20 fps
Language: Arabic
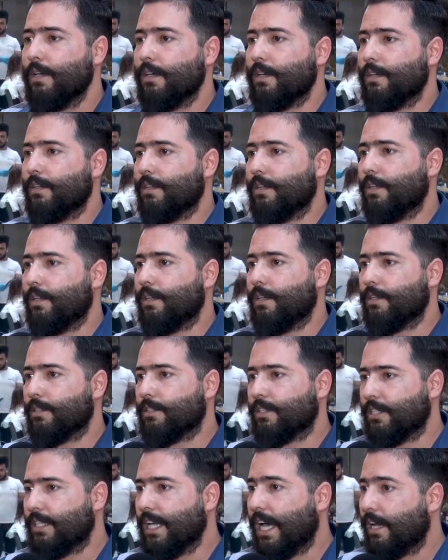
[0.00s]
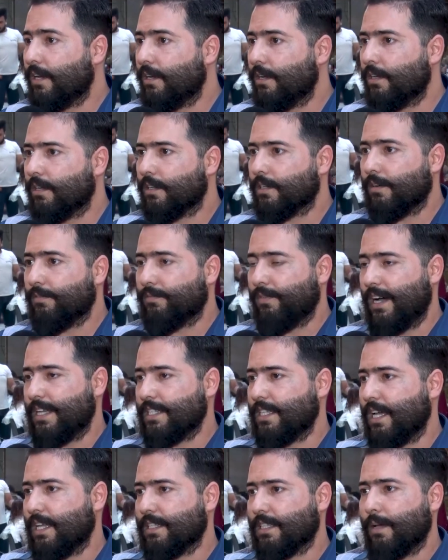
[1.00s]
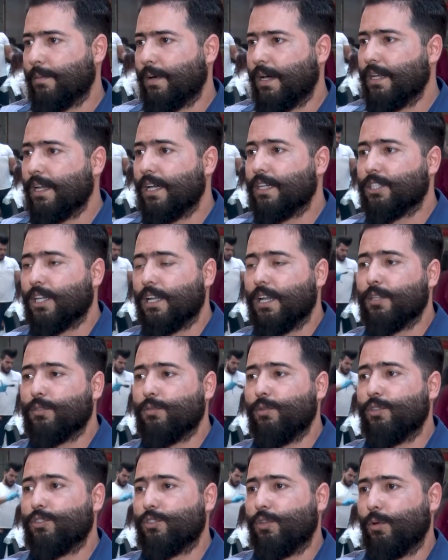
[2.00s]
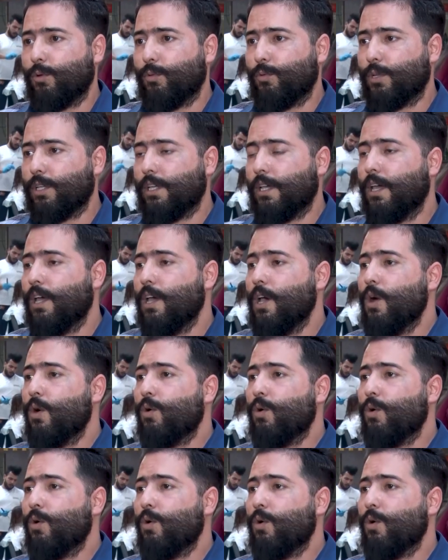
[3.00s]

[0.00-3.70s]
آه، ارتداء القفازات طبعا هاي شغلات كلش ضروريه